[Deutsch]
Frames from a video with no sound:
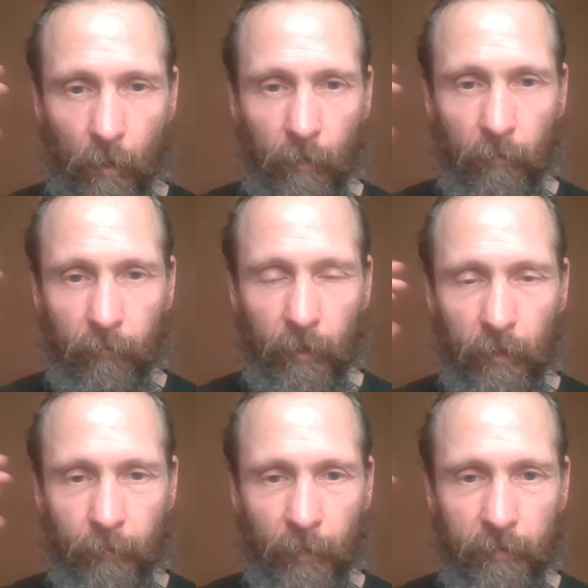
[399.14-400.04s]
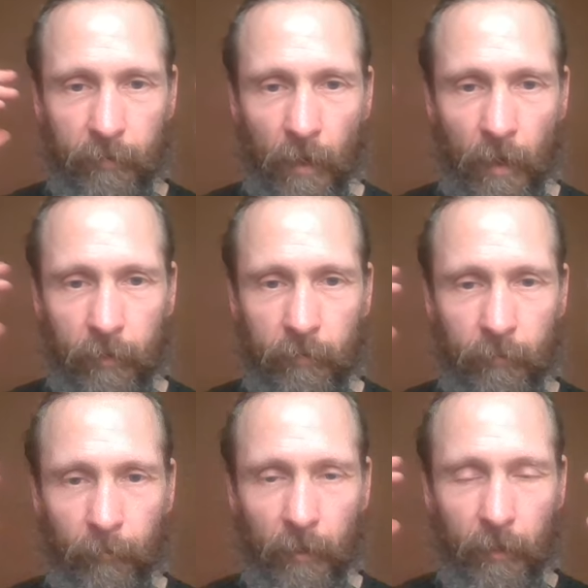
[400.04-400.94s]
Wenn jemand sagt,
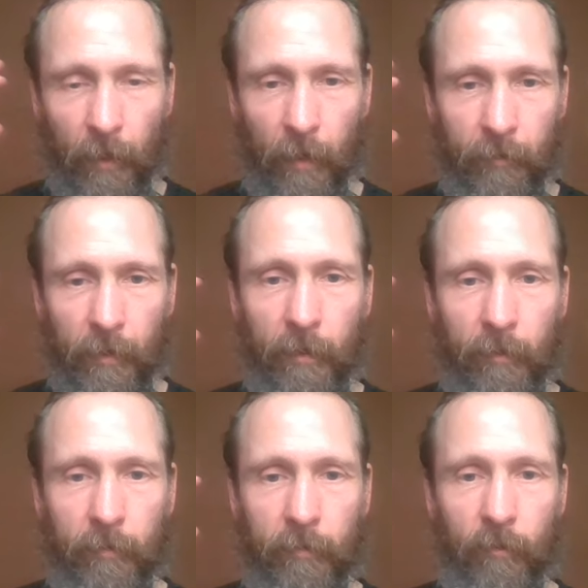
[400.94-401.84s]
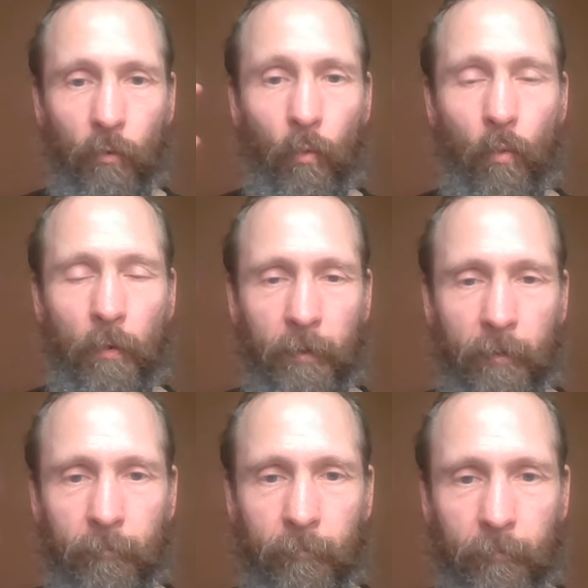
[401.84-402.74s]
man kann nichts tun,
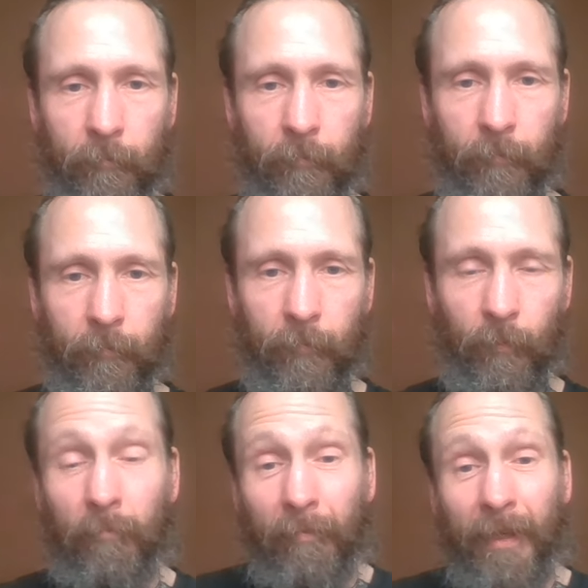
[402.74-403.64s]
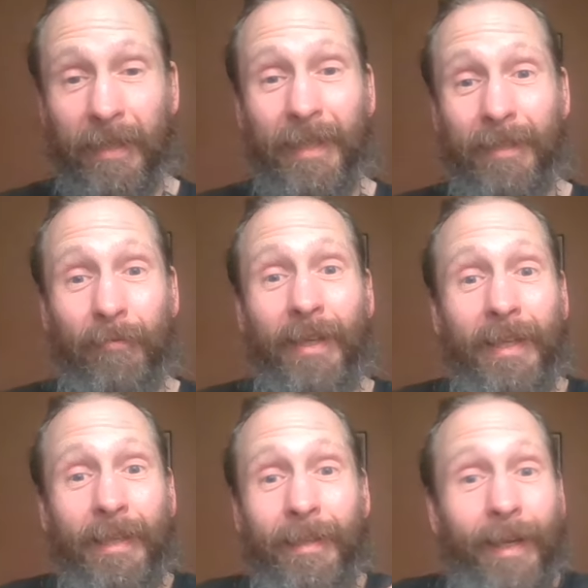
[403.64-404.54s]
und wenn ich nichts
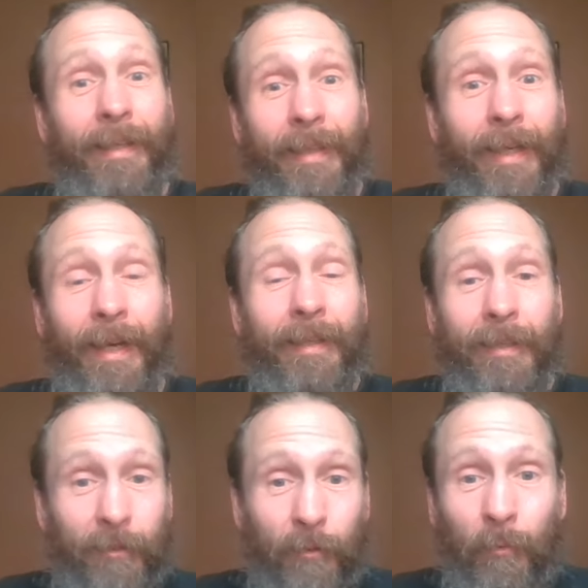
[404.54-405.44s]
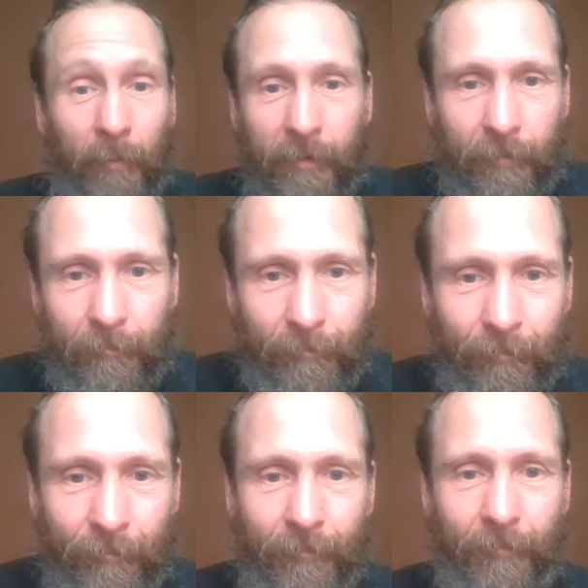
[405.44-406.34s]
finde, kann ich klar nichts tun.
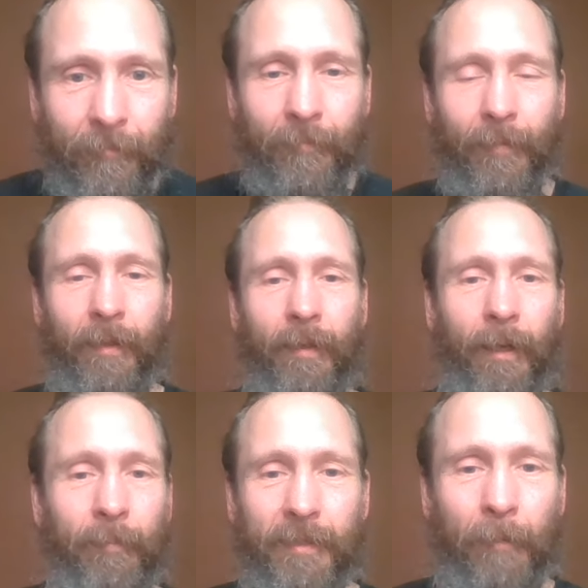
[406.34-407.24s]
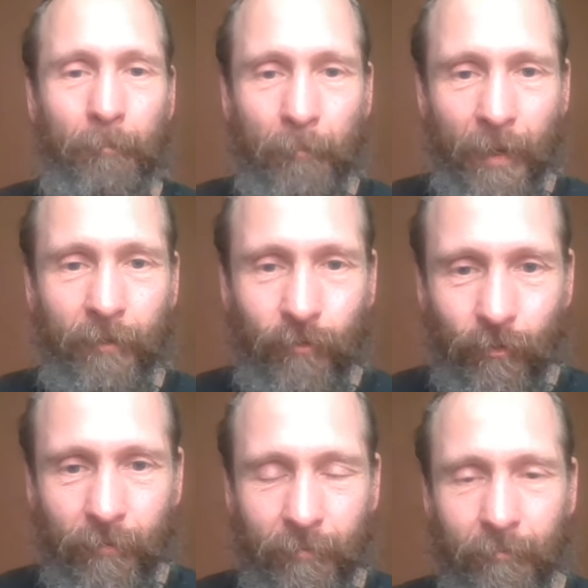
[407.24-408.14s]
Aber es gibt
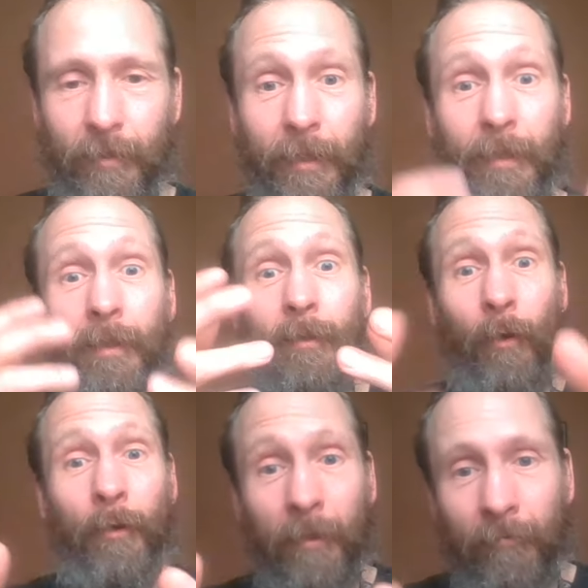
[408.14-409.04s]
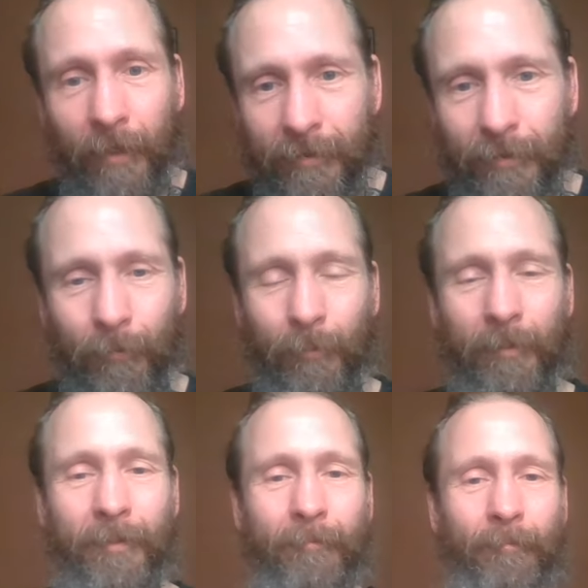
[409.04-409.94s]
Menschen, die können was tun.
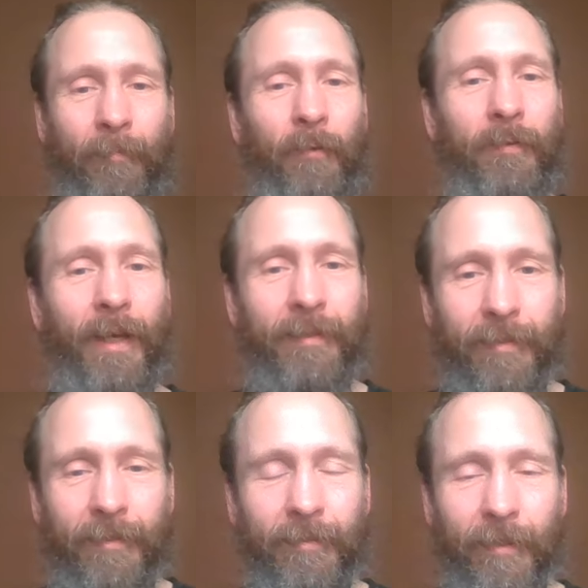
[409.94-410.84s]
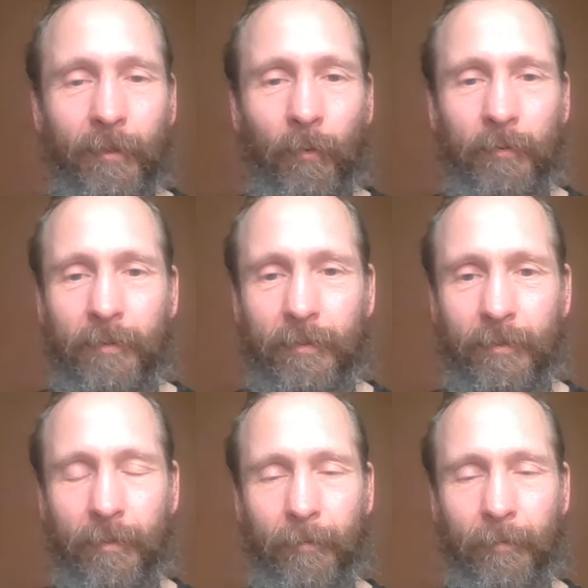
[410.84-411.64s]
Und das ist die Kunst.